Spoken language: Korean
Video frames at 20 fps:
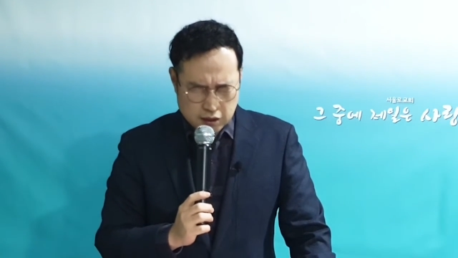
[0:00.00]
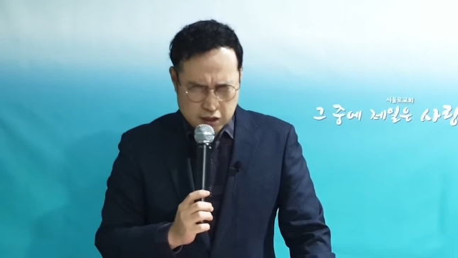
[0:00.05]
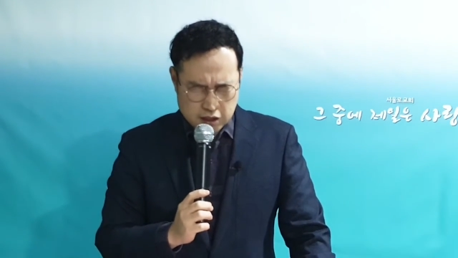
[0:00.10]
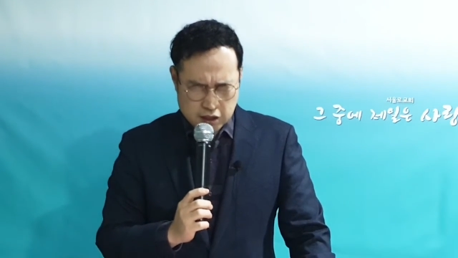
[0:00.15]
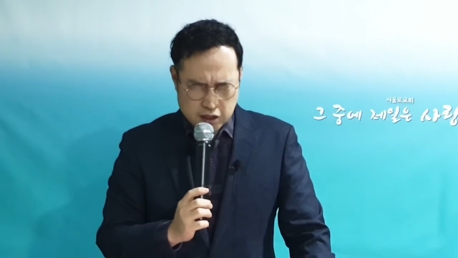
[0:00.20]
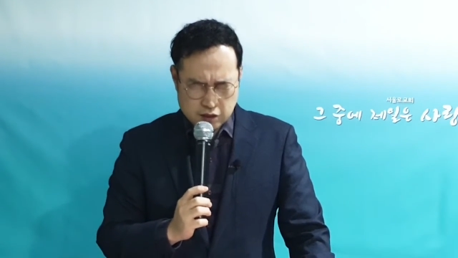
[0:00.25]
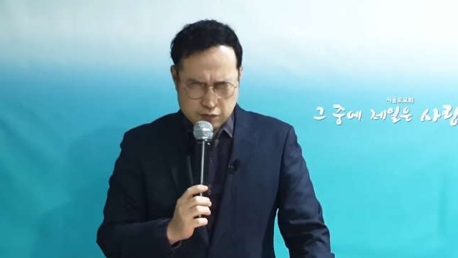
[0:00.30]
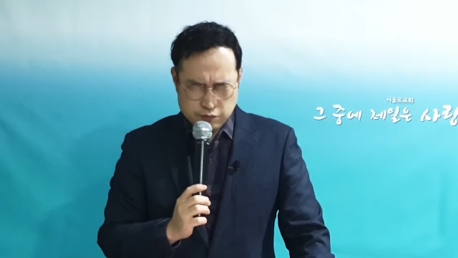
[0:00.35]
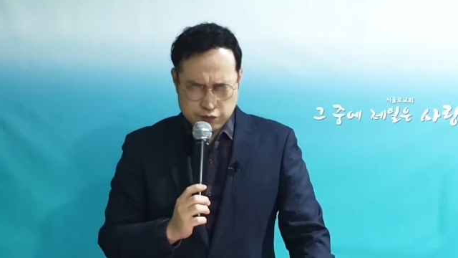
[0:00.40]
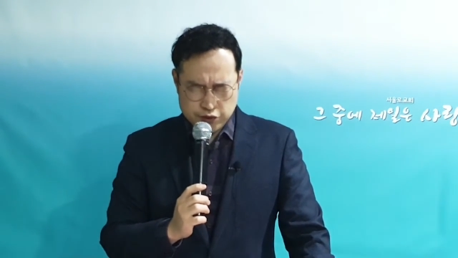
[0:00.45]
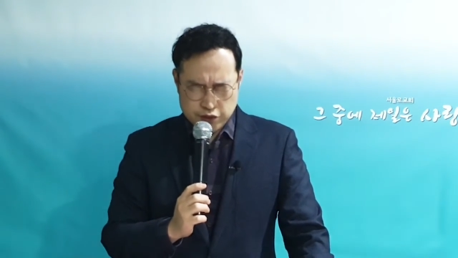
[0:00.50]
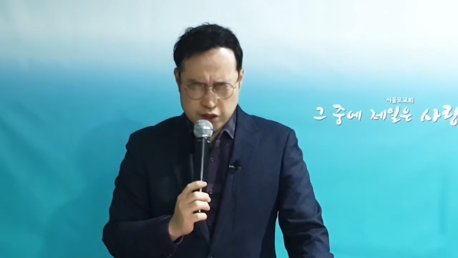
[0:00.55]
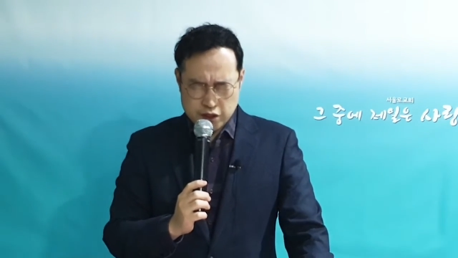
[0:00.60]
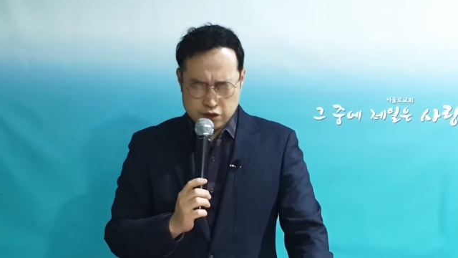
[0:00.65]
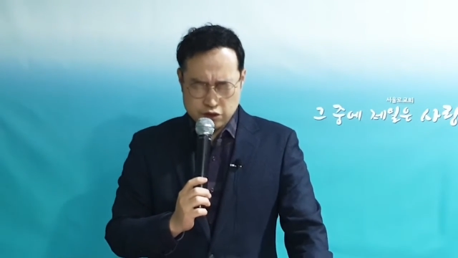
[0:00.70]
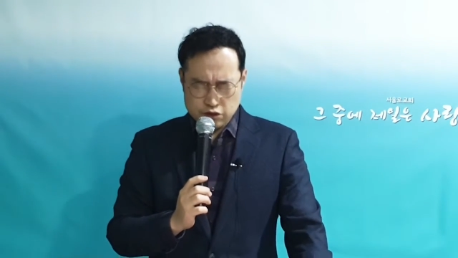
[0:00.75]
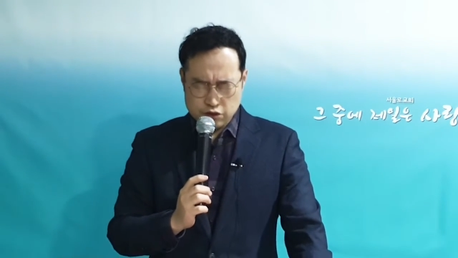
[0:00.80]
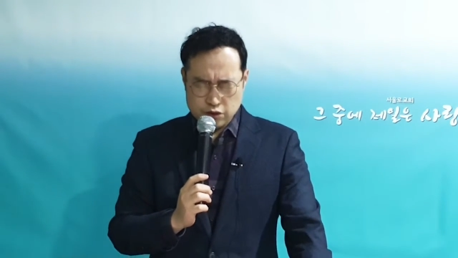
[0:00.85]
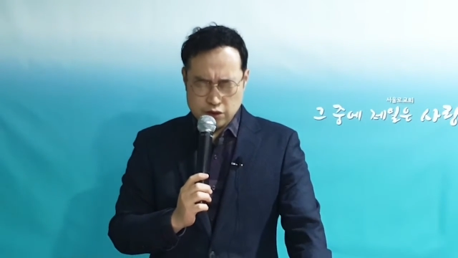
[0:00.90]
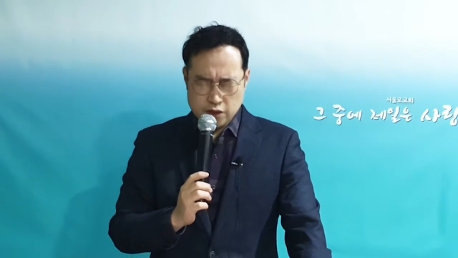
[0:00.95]
크신
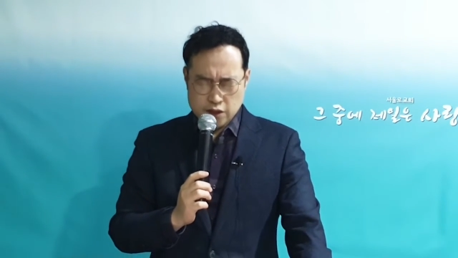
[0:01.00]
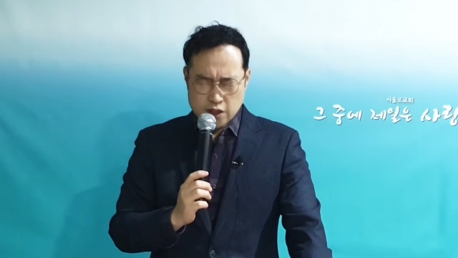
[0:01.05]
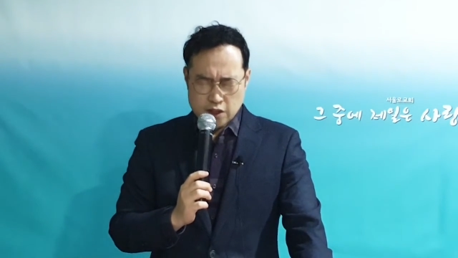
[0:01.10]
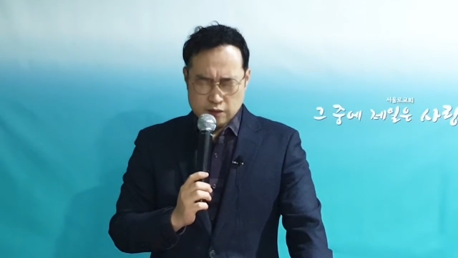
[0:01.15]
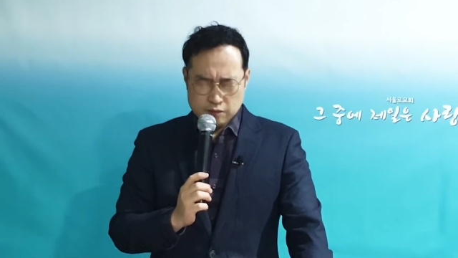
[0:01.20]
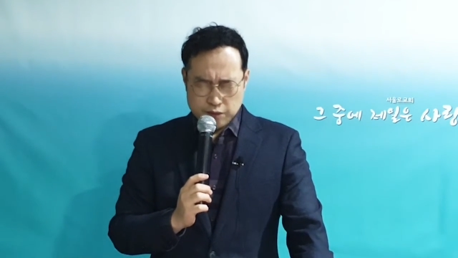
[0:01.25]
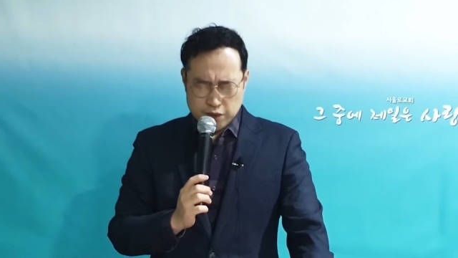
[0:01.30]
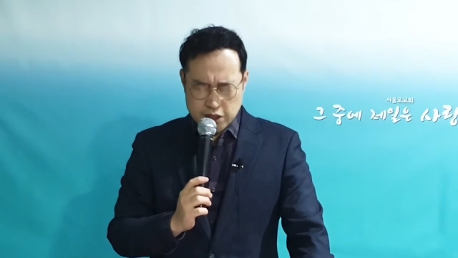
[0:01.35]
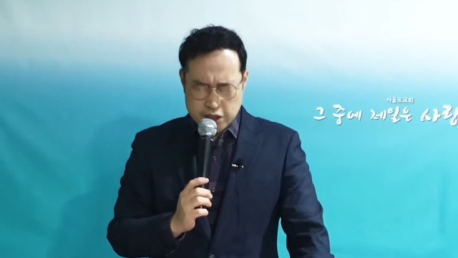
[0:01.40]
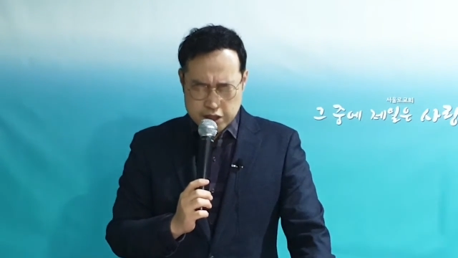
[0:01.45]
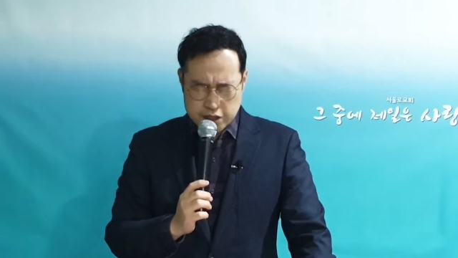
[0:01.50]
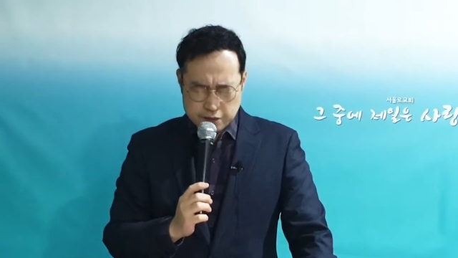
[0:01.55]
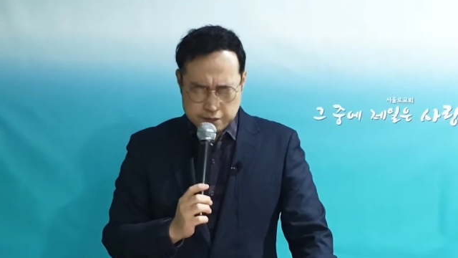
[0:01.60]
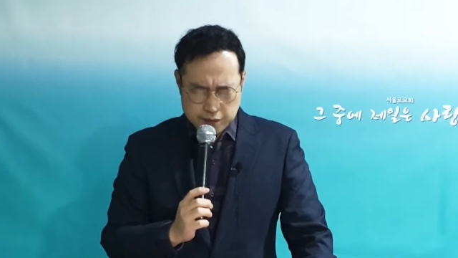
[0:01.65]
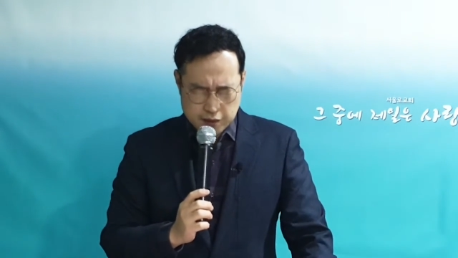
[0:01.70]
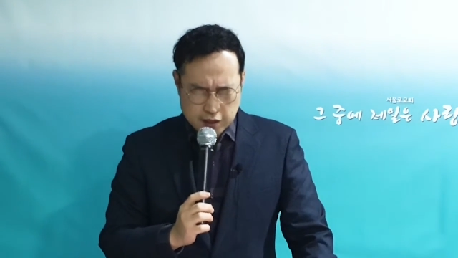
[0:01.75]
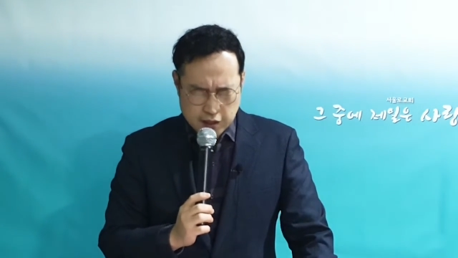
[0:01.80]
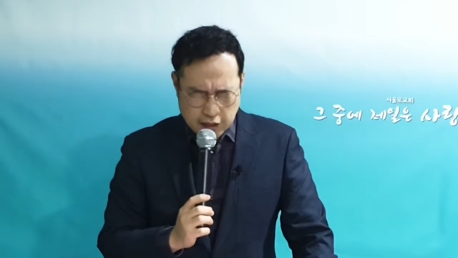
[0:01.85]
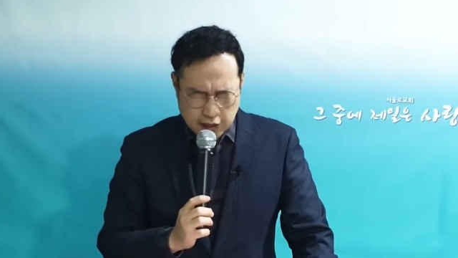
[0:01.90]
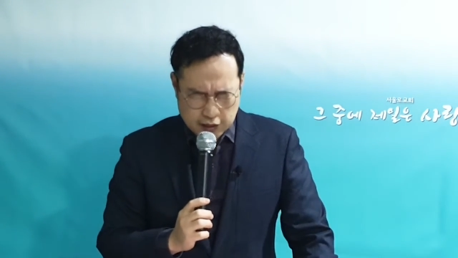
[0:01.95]
분인 줄
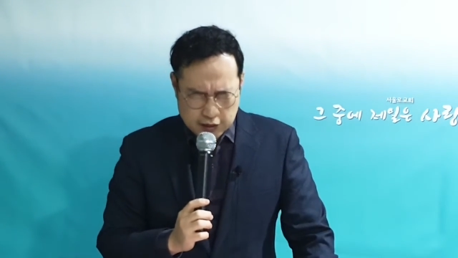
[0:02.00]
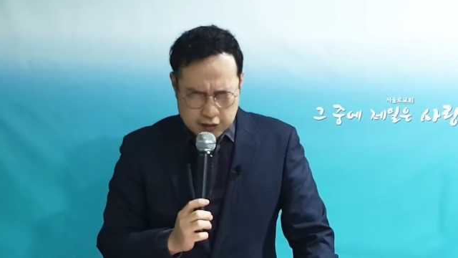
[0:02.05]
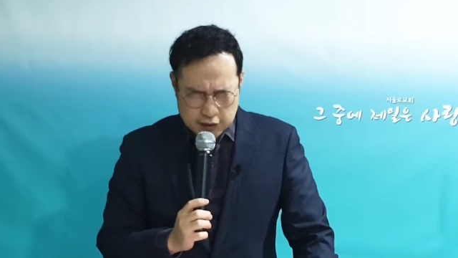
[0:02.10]
믿습니다.